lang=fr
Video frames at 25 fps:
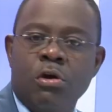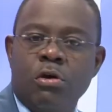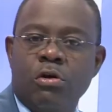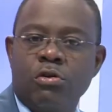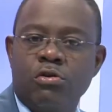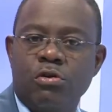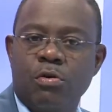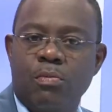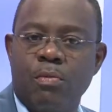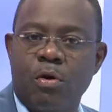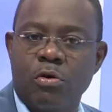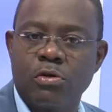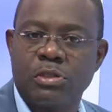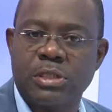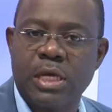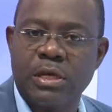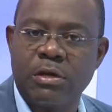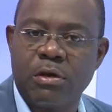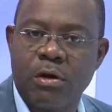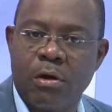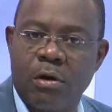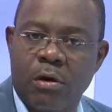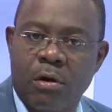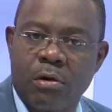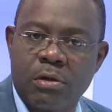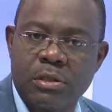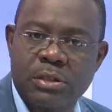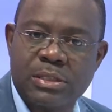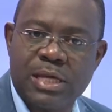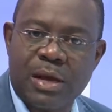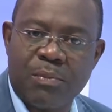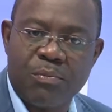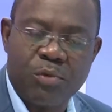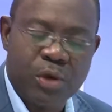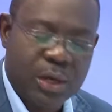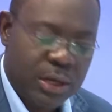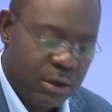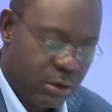de Monseigneur
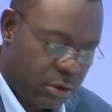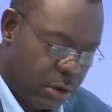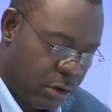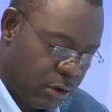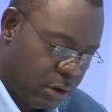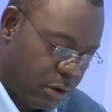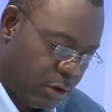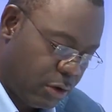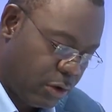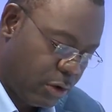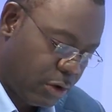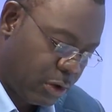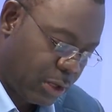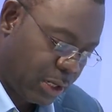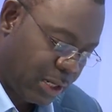Samuel euh,